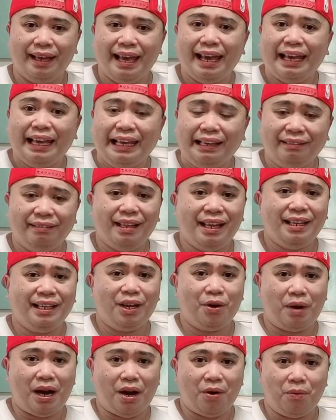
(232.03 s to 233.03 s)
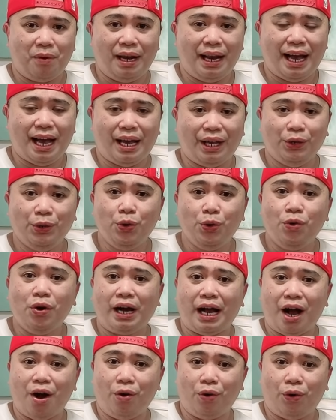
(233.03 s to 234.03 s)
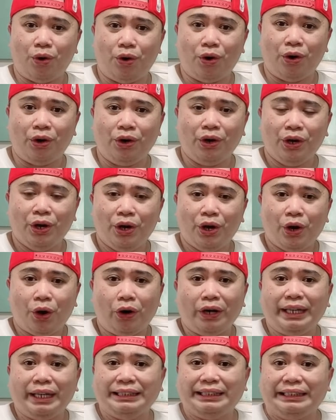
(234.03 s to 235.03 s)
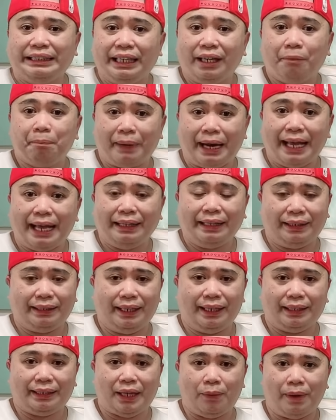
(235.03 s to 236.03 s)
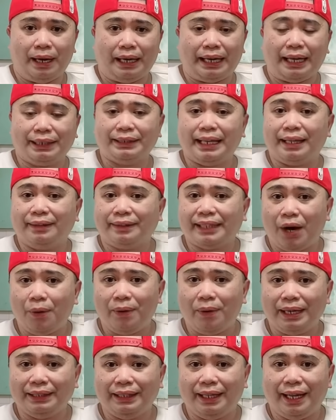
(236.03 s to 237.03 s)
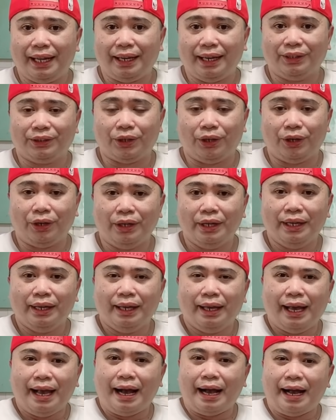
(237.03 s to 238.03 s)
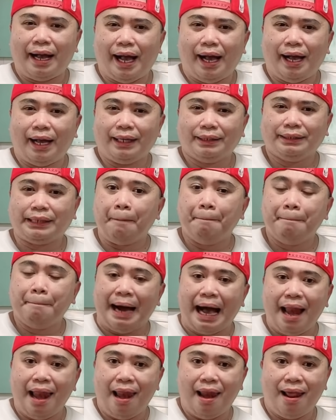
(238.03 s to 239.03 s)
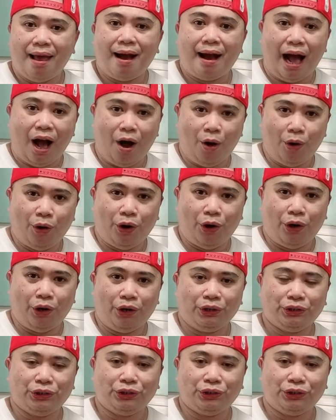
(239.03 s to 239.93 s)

8, hindi nawawala yung kangkong or stir fry na tinatawag. Kasi ang tawag nila rito, uh, sambal kangkong.